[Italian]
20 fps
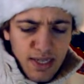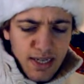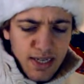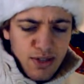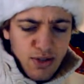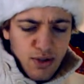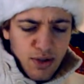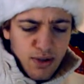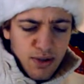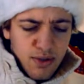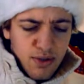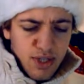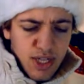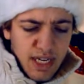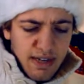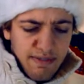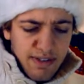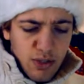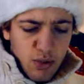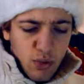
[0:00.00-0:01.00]
il gioco
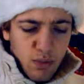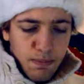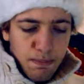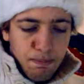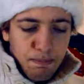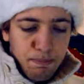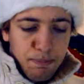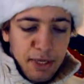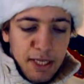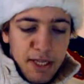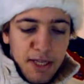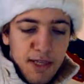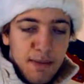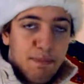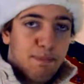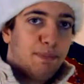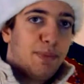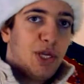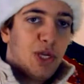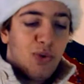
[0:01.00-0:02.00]
girava su un
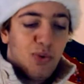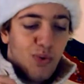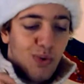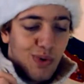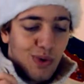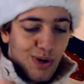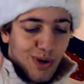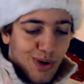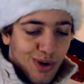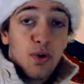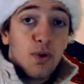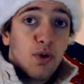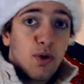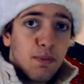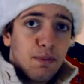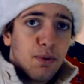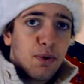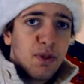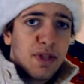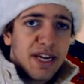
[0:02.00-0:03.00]
PDP-1, un
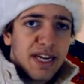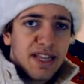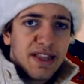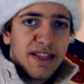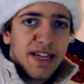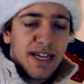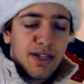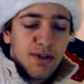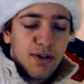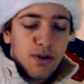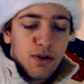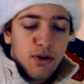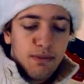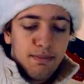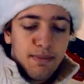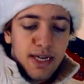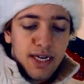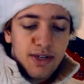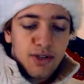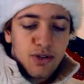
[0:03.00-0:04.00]
computer entrato in
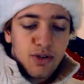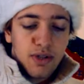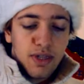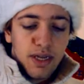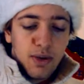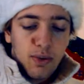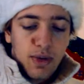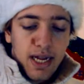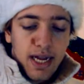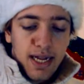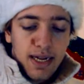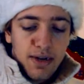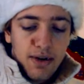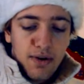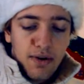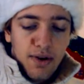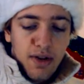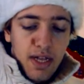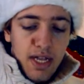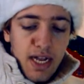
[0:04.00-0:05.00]
commercio da un
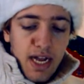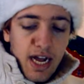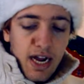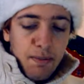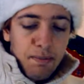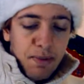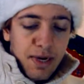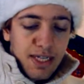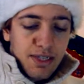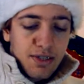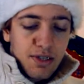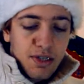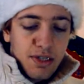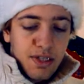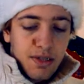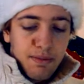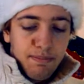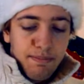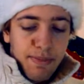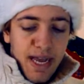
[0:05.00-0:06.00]
anno al prezzo
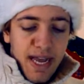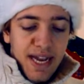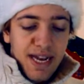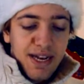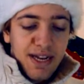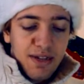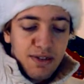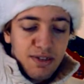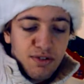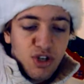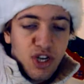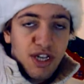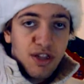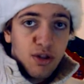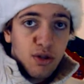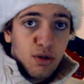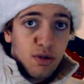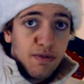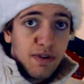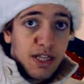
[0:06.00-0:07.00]
di ben
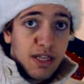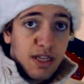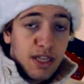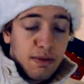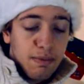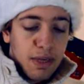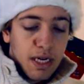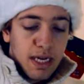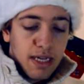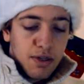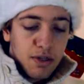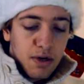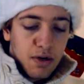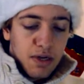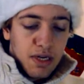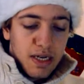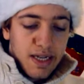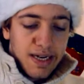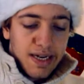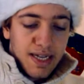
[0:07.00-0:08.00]
120.000
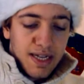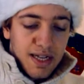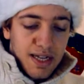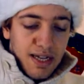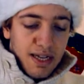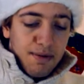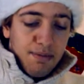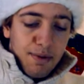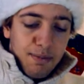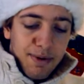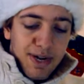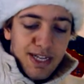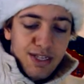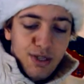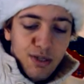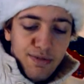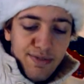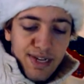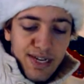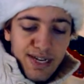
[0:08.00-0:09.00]
dollari, ma
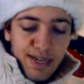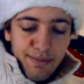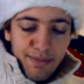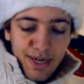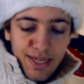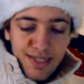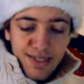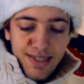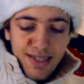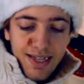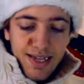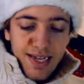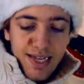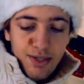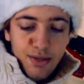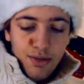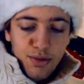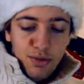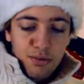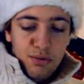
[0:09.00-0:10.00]
presto venne
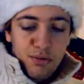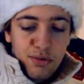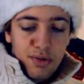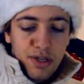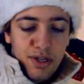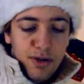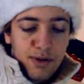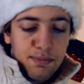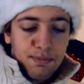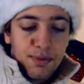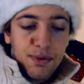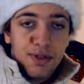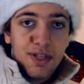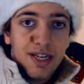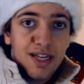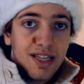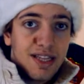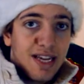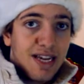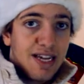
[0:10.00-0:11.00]
preinstallato su tutti i
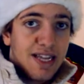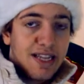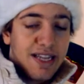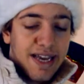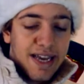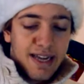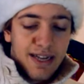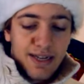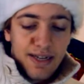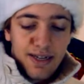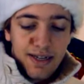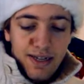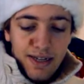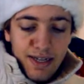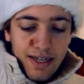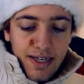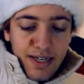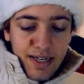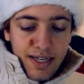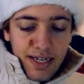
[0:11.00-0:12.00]
computer della DEC.
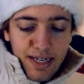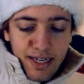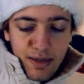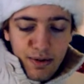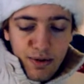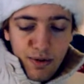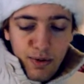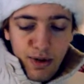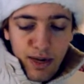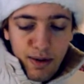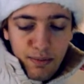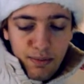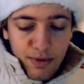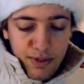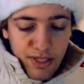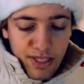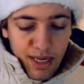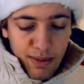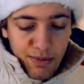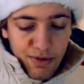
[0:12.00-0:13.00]
E qua
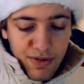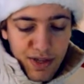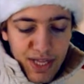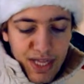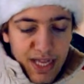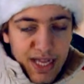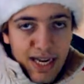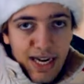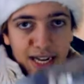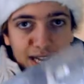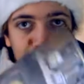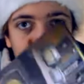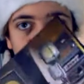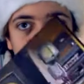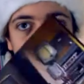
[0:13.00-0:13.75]
possiamo vedere